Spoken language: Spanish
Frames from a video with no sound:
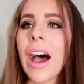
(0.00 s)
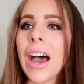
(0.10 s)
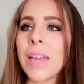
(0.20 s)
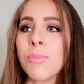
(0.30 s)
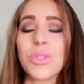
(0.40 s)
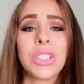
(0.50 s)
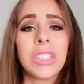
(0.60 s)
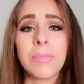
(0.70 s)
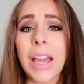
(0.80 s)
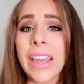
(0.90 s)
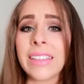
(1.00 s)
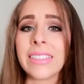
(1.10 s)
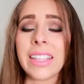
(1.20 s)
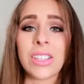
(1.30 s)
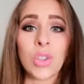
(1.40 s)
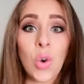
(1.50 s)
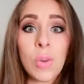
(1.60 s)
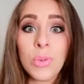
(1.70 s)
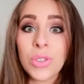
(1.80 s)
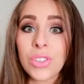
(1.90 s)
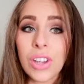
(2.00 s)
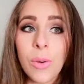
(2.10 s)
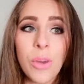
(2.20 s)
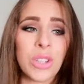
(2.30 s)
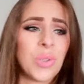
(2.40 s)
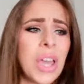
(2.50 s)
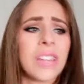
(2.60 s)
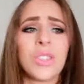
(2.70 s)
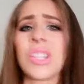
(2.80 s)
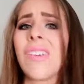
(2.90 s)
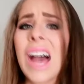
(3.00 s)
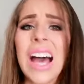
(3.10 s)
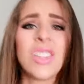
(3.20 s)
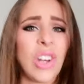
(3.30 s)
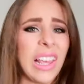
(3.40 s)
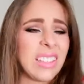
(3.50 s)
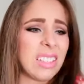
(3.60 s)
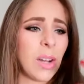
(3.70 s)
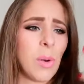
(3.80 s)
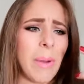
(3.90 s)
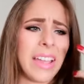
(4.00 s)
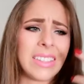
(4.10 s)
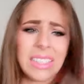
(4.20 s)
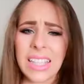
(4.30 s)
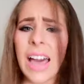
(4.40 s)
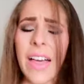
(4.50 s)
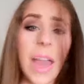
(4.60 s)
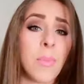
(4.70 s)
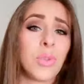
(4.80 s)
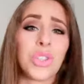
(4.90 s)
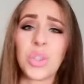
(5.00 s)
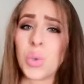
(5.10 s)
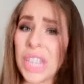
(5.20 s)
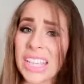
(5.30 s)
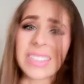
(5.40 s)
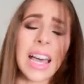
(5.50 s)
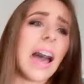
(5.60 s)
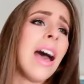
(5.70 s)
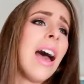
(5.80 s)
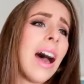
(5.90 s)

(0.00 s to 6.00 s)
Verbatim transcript: hay muchísima gente, todo el mundo está como estudiando, trabajando, la gente está como más estresada, hay mucho turista,